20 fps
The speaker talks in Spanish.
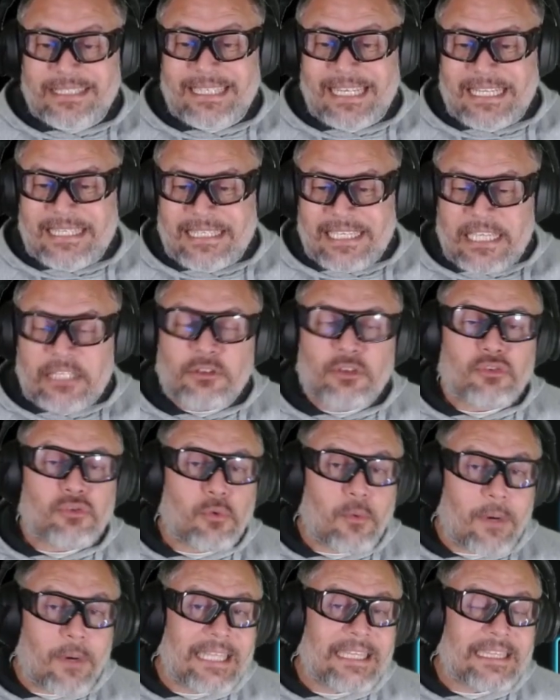
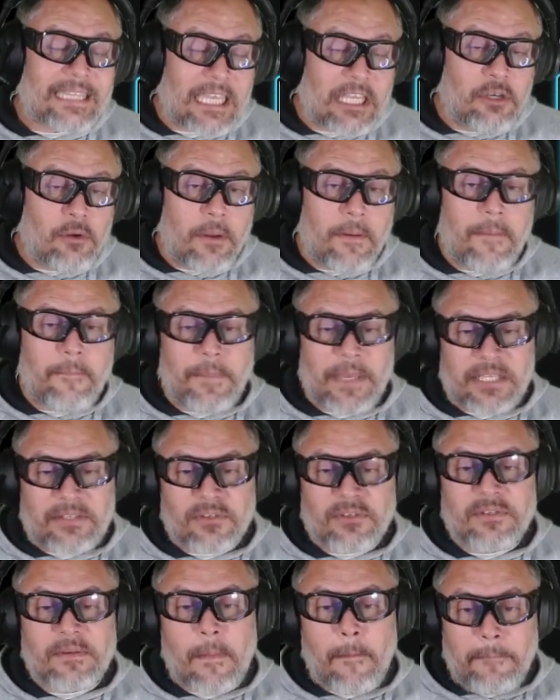349
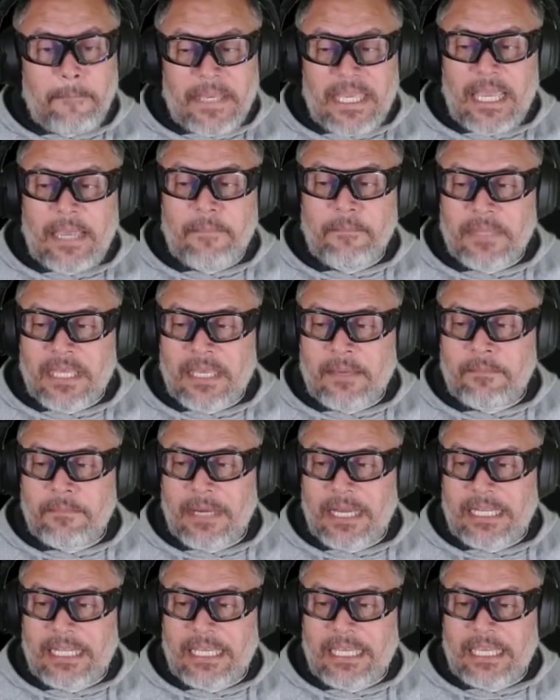pesos. Bien, bien
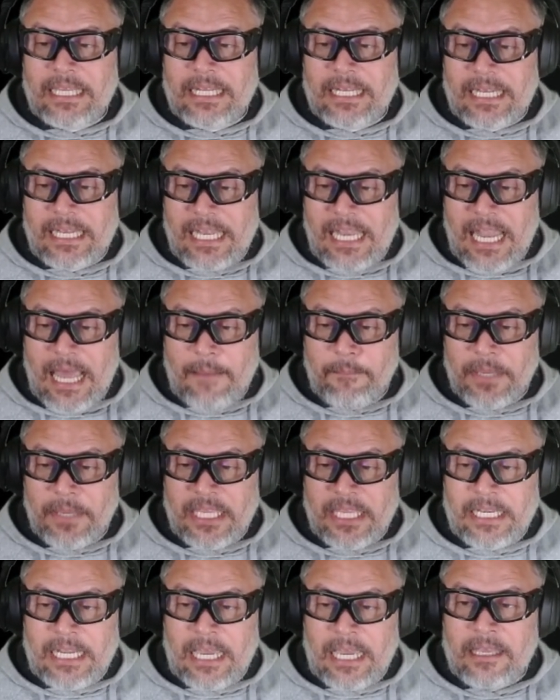vale la
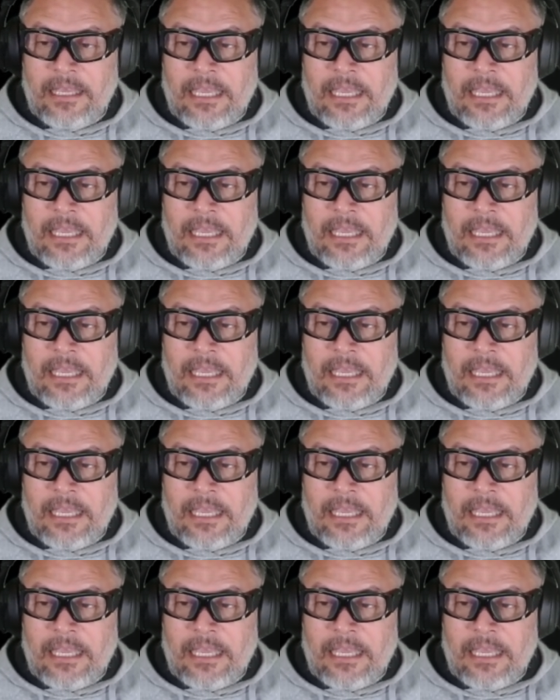pena.